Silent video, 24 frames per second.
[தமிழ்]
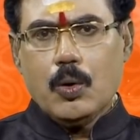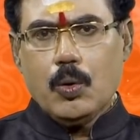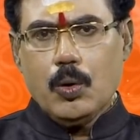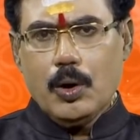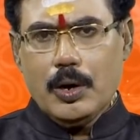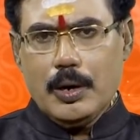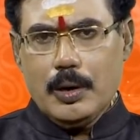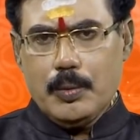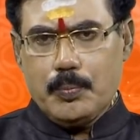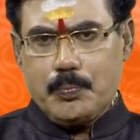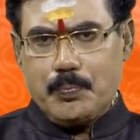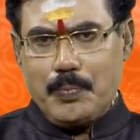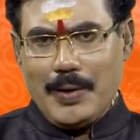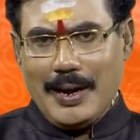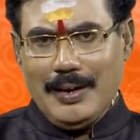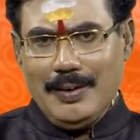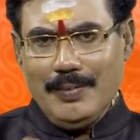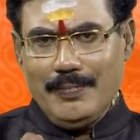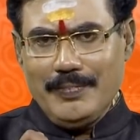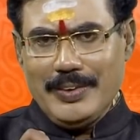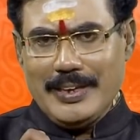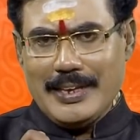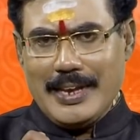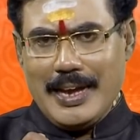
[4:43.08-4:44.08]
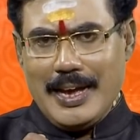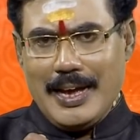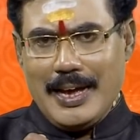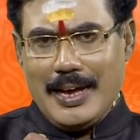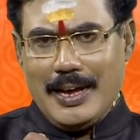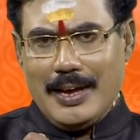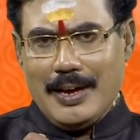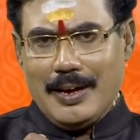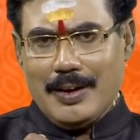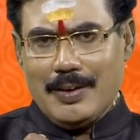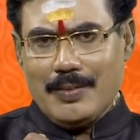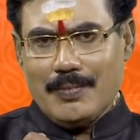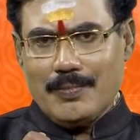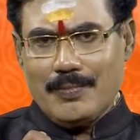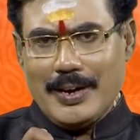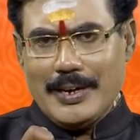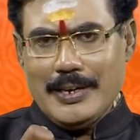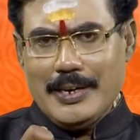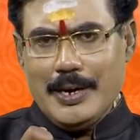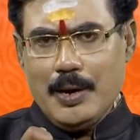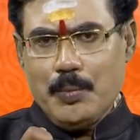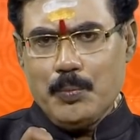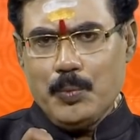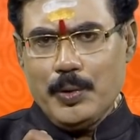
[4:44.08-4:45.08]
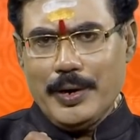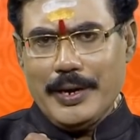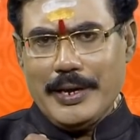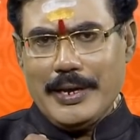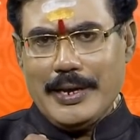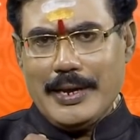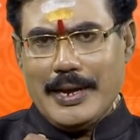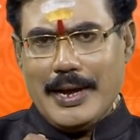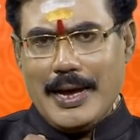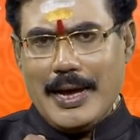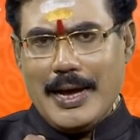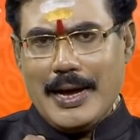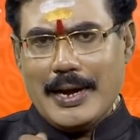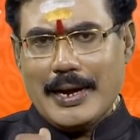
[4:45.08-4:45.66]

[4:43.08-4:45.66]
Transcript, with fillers: ஒரு பல்வித வண்ணமுடைய